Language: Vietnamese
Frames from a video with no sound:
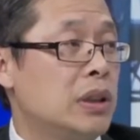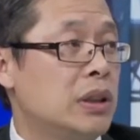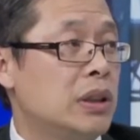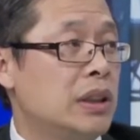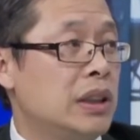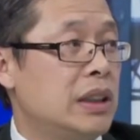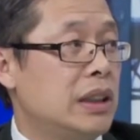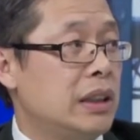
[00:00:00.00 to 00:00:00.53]
nữa
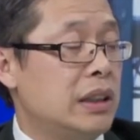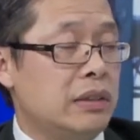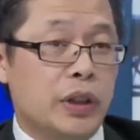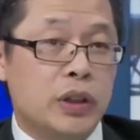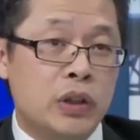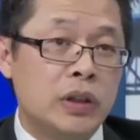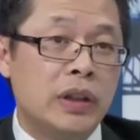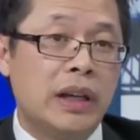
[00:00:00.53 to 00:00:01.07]
yeah.
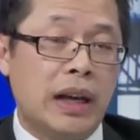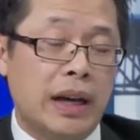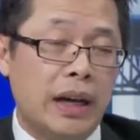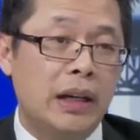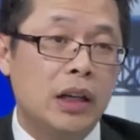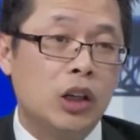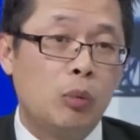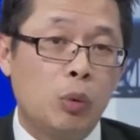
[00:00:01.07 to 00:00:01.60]
và chưa
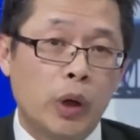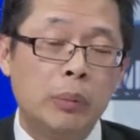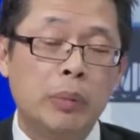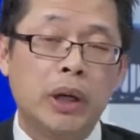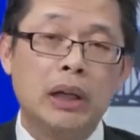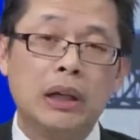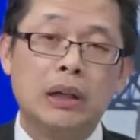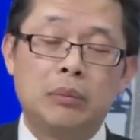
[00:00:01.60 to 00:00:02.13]
kể nó có một cái
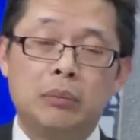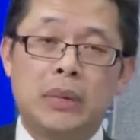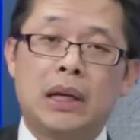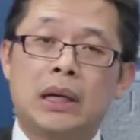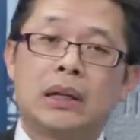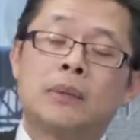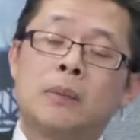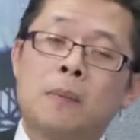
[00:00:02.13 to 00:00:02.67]
bệnh
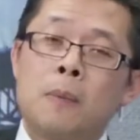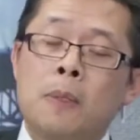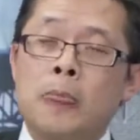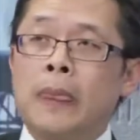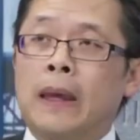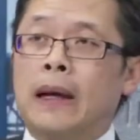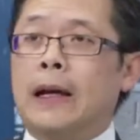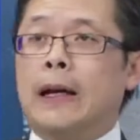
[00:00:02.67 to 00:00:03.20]
mà
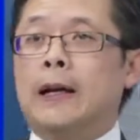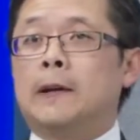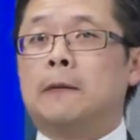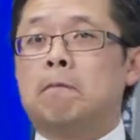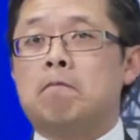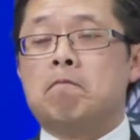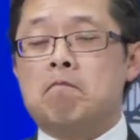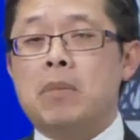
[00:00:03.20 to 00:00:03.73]
à,
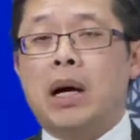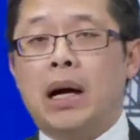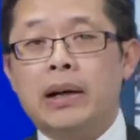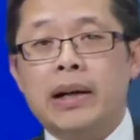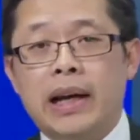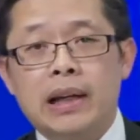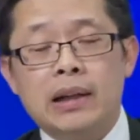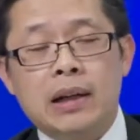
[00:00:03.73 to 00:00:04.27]
mà
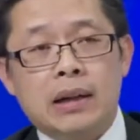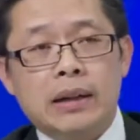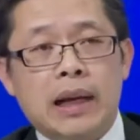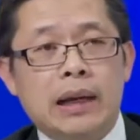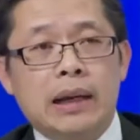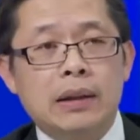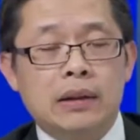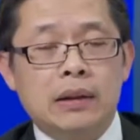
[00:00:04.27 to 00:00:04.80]
ở đây gần
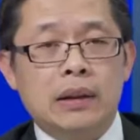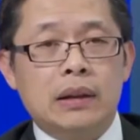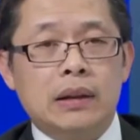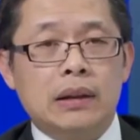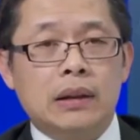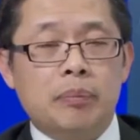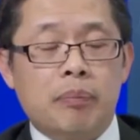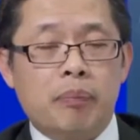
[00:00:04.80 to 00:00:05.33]
đây
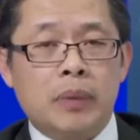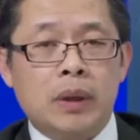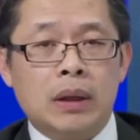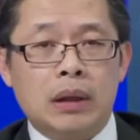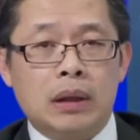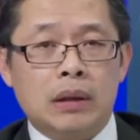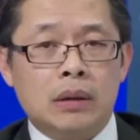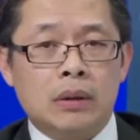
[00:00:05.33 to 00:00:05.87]
thì à,
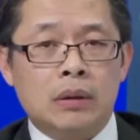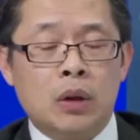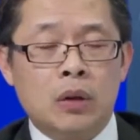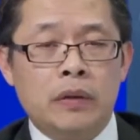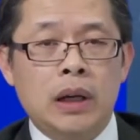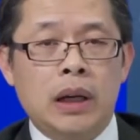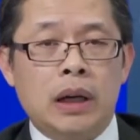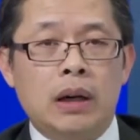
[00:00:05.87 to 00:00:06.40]
đối
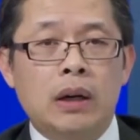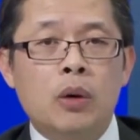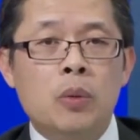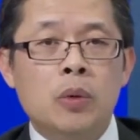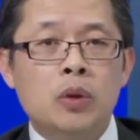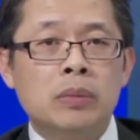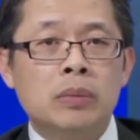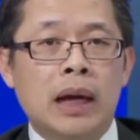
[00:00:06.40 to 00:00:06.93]
với lại ở úc
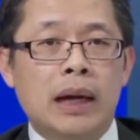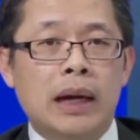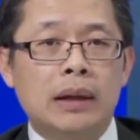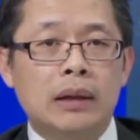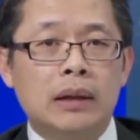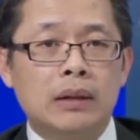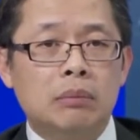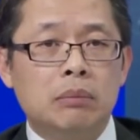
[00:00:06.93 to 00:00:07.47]
của chúng ta
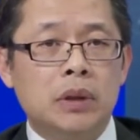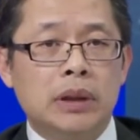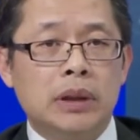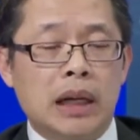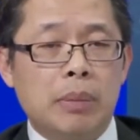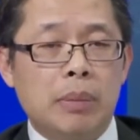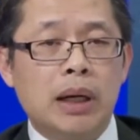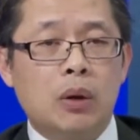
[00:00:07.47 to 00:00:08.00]
thì người
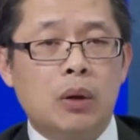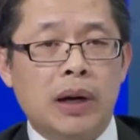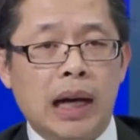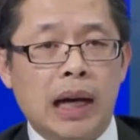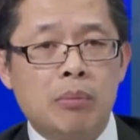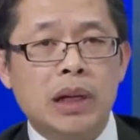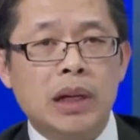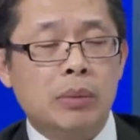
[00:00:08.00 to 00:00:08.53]
ta bắt đầu
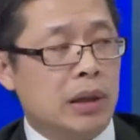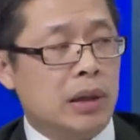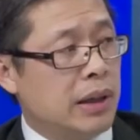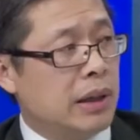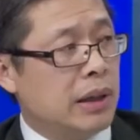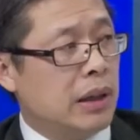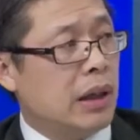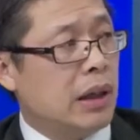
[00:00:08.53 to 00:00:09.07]
khám ra bệnh
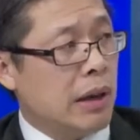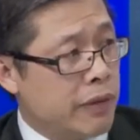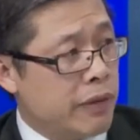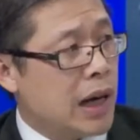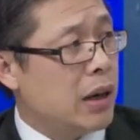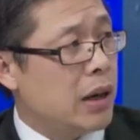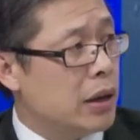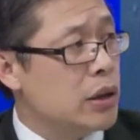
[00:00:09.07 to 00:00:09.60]
khám
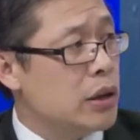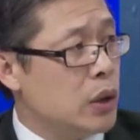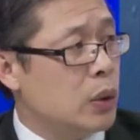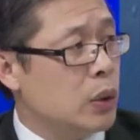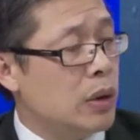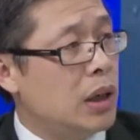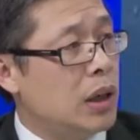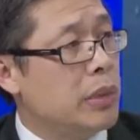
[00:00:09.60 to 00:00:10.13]
phá ra rất là
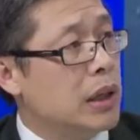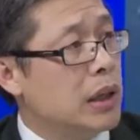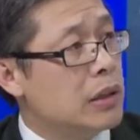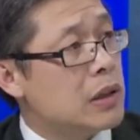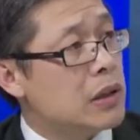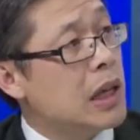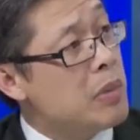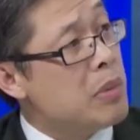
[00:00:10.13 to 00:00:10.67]
nhiều đó là
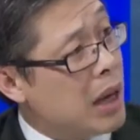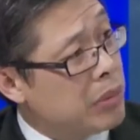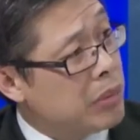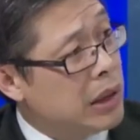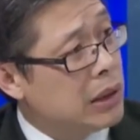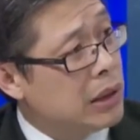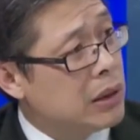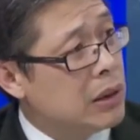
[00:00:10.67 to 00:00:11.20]
bệnh sleep
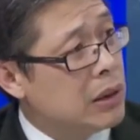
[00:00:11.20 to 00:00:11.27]
apnea